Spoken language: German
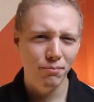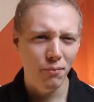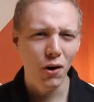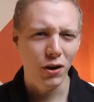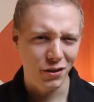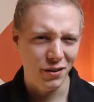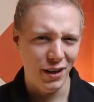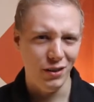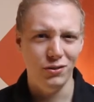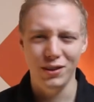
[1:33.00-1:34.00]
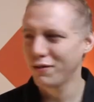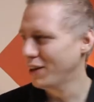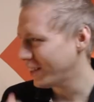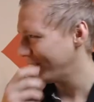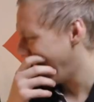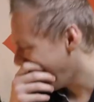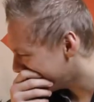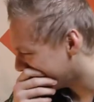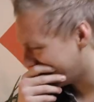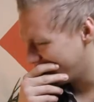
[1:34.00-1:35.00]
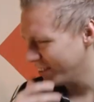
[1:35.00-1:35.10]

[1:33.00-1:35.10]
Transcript: Moggelzeitungen. Verdammt.